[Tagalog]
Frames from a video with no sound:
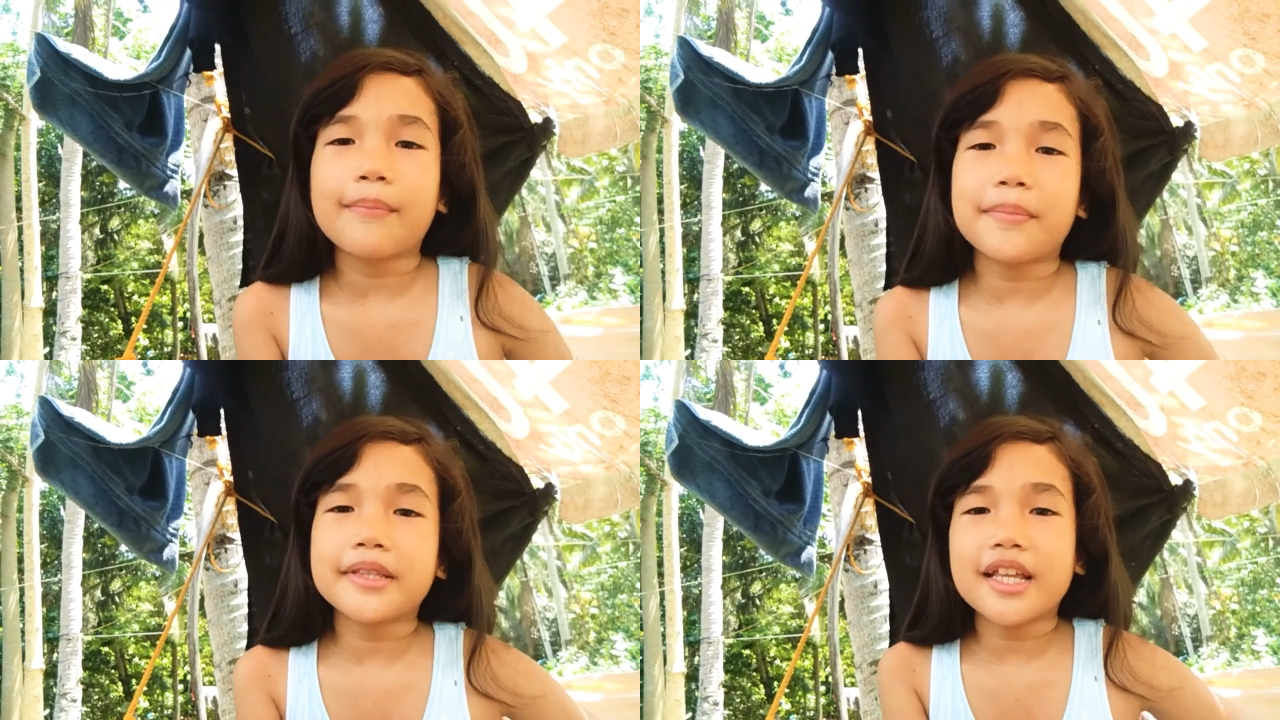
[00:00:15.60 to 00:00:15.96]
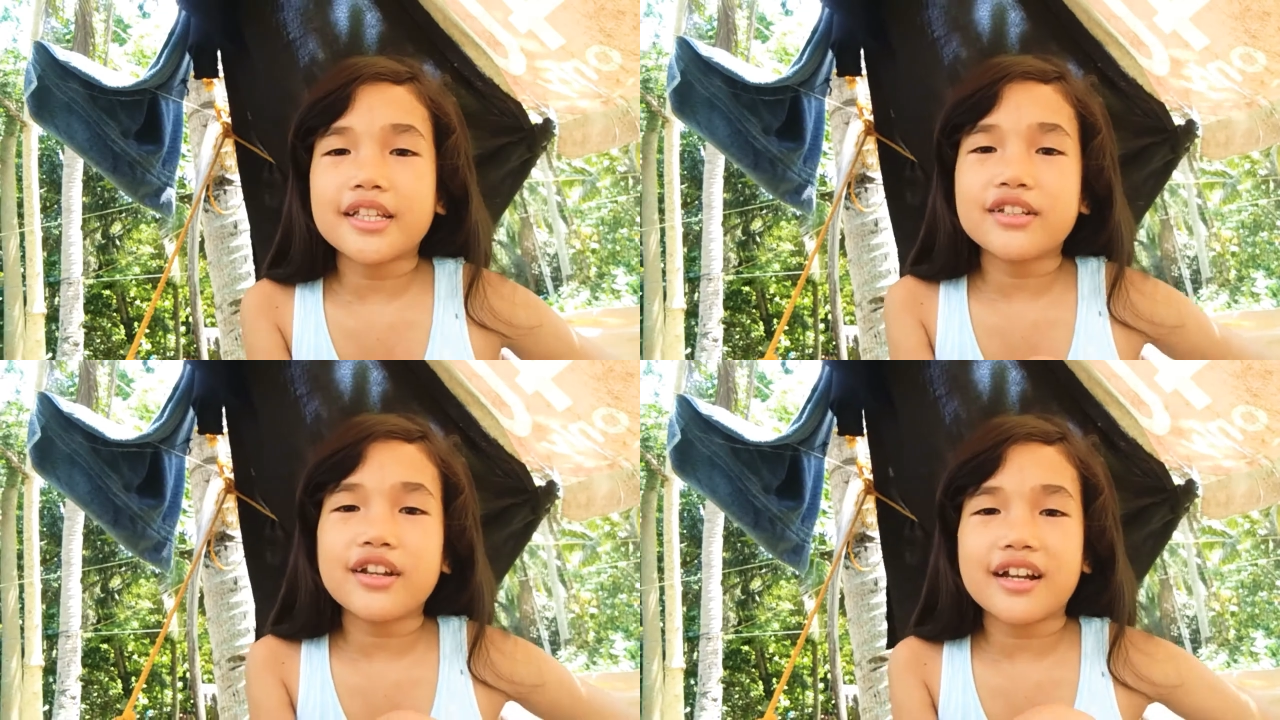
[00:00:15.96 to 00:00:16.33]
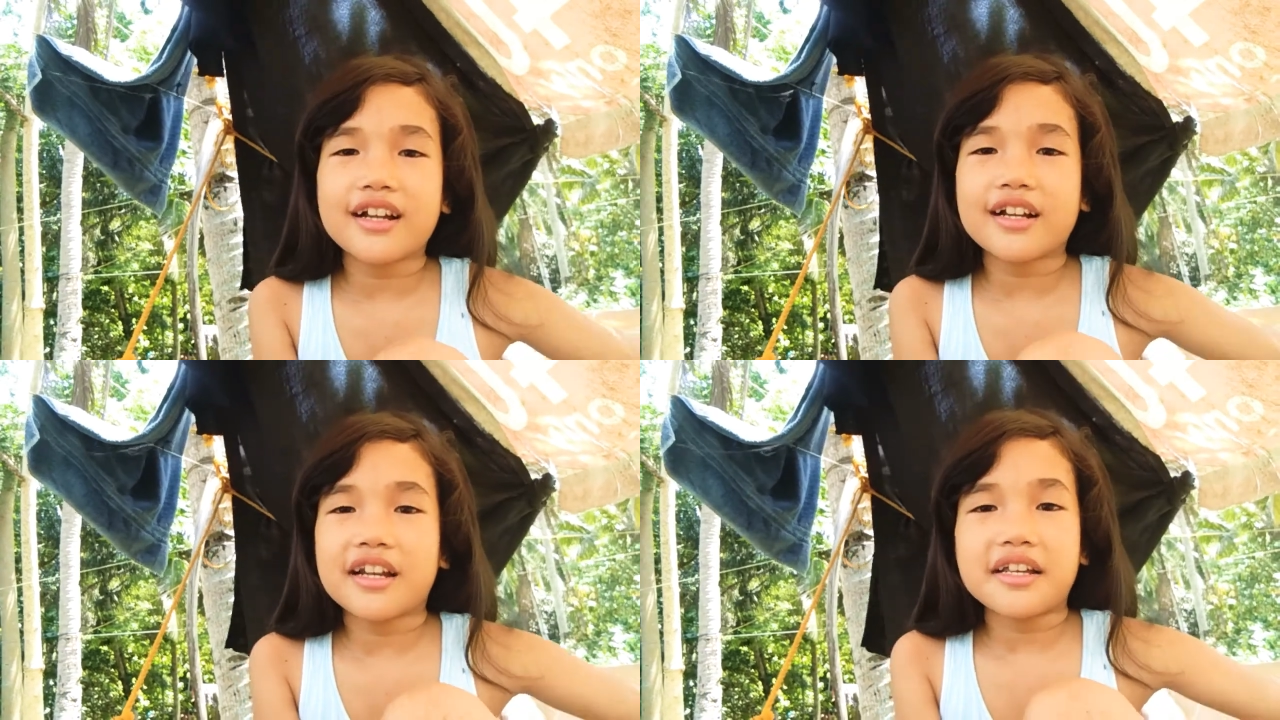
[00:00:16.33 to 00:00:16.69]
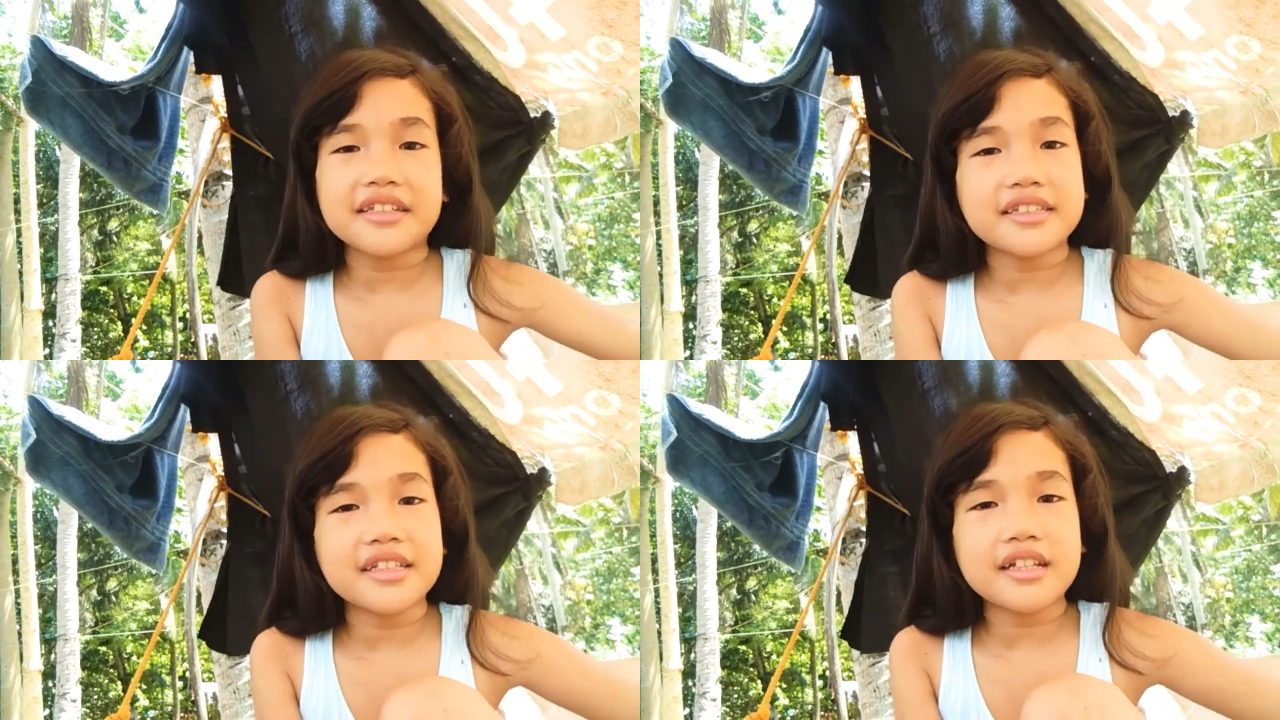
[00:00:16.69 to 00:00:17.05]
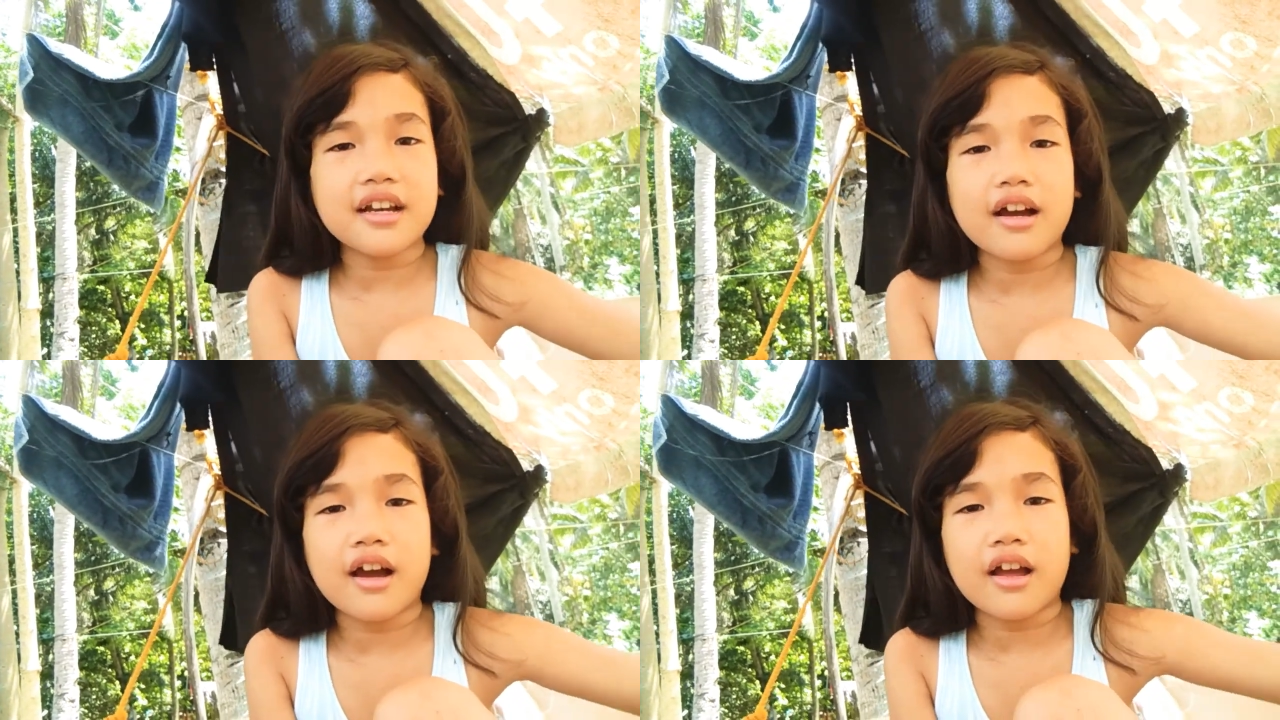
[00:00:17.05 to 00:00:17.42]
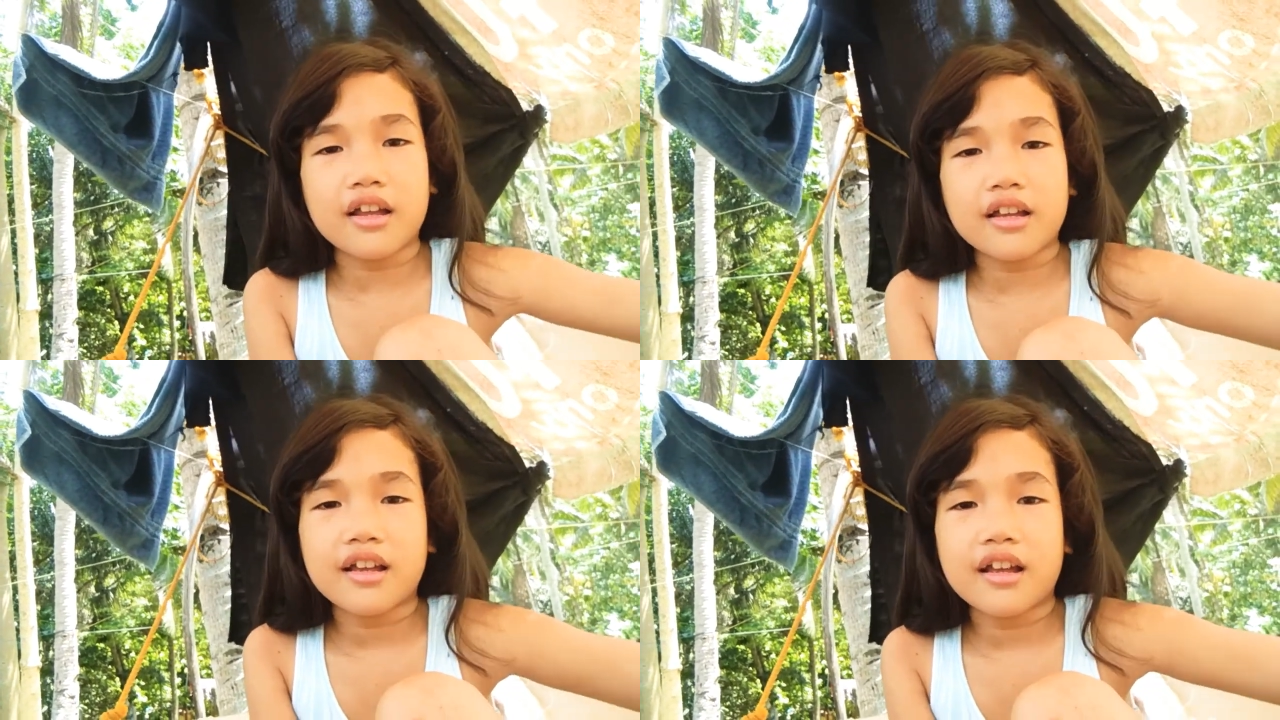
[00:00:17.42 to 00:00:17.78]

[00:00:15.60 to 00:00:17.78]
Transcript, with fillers: Kapit na dyan ang klase ay.